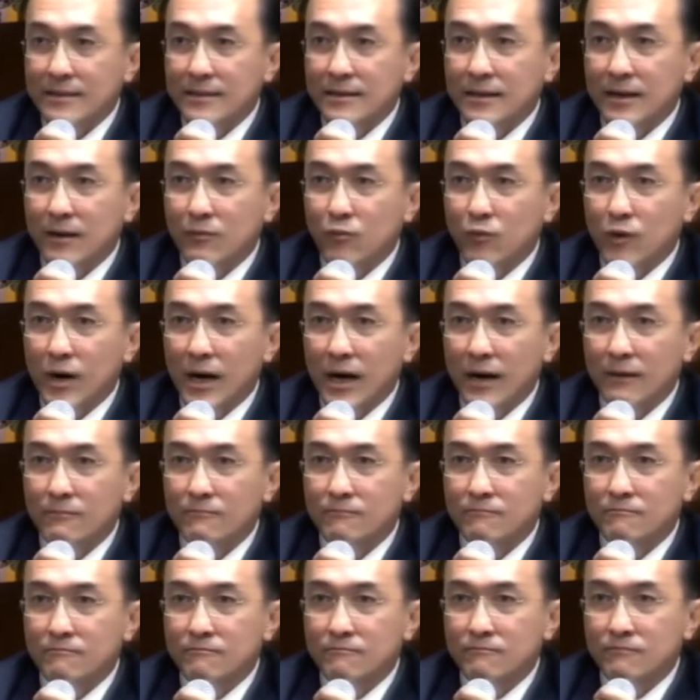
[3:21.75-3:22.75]
กับความ
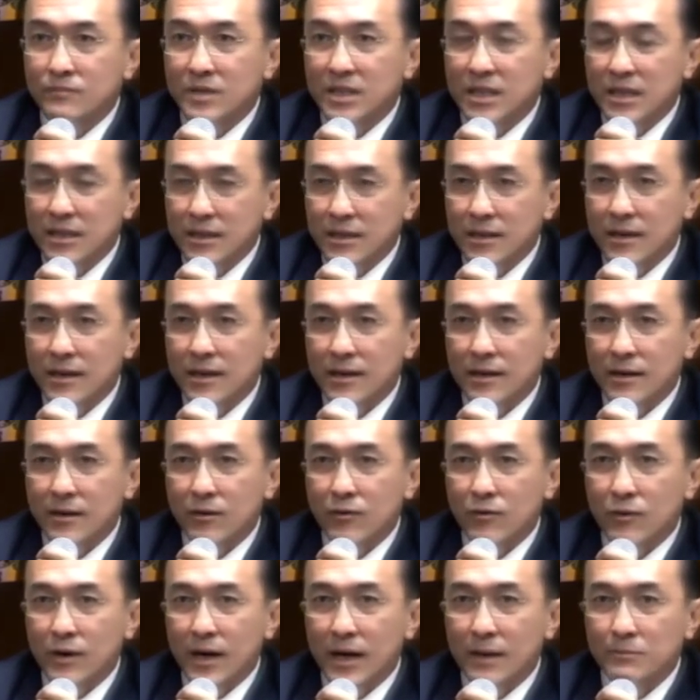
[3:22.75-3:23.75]
เชื่อกับ
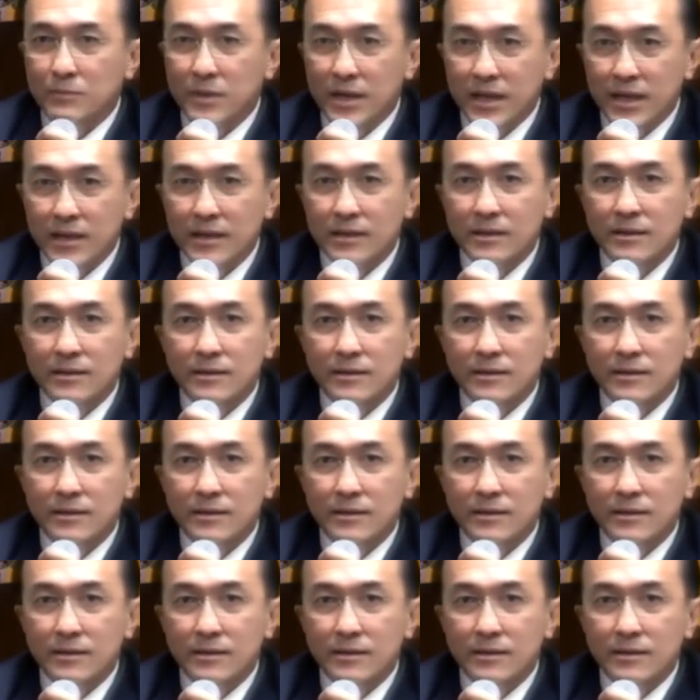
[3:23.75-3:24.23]
ความคิด